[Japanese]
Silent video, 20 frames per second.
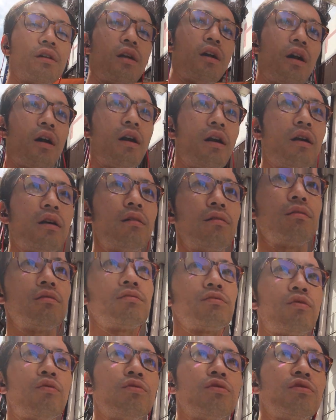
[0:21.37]
から
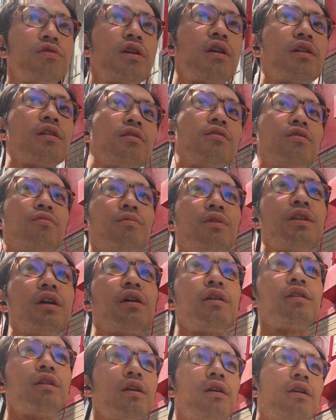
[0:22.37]
導入されるみ
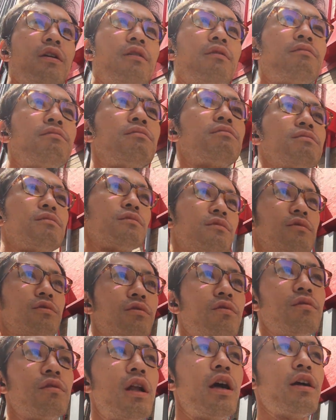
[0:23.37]
たいで、
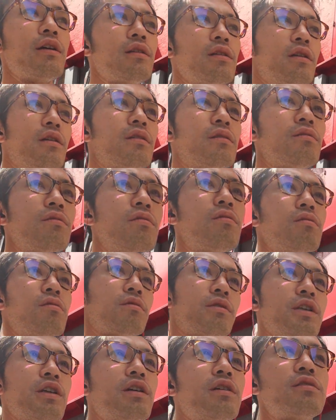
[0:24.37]
その来年
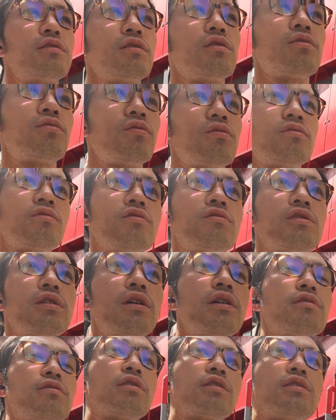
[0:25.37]
の2月に導入
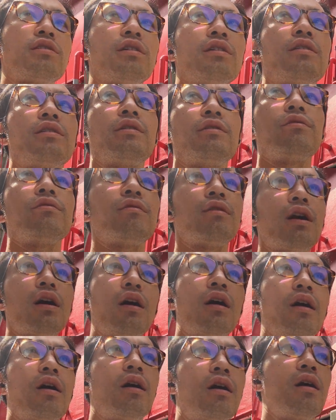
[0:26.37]
される規制っていうの
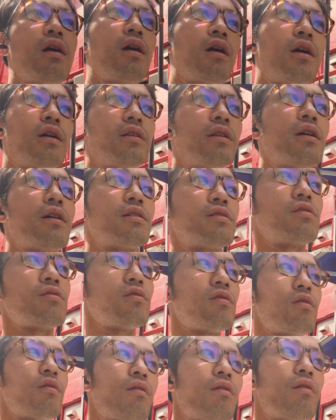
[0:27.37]
が、なんかそ
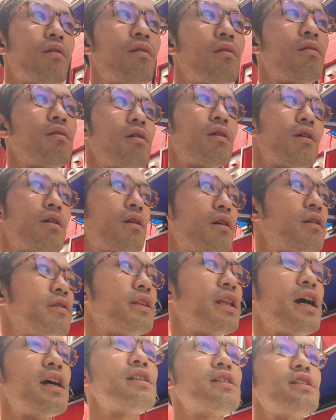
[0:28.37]
の、
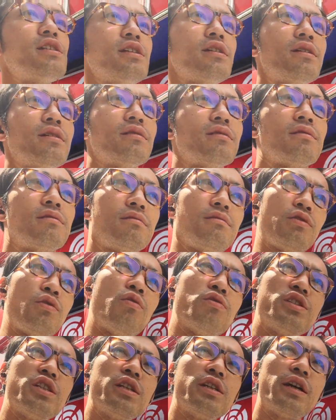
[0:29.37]
何時間
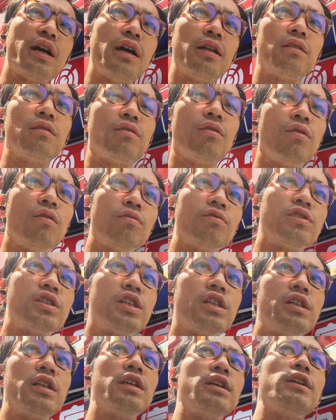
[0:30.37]
4時間のう
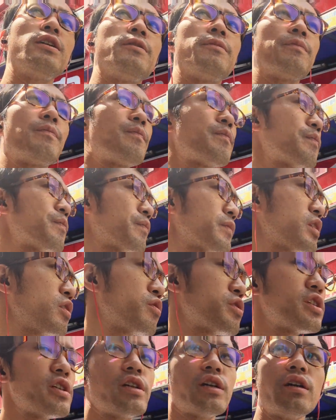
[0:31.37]
ちに
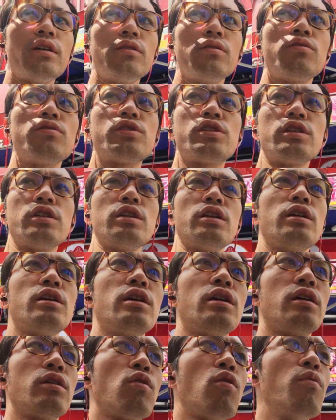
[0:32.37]
4時間のうち
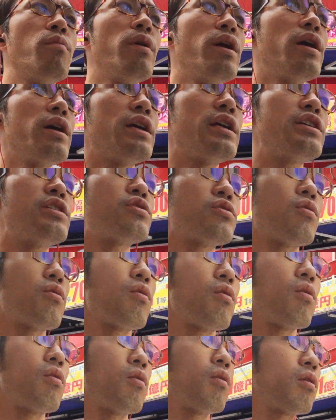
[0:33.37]
に5万以上
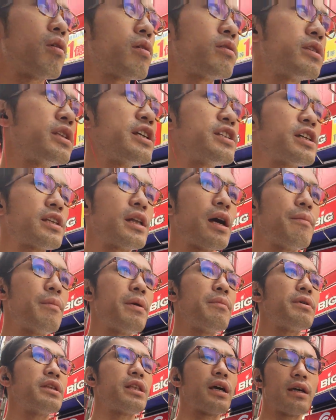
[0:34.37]
出ちゃ
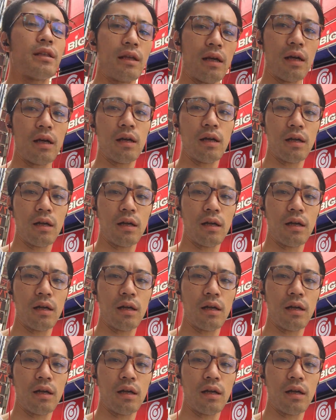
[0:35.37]
ダメみたいな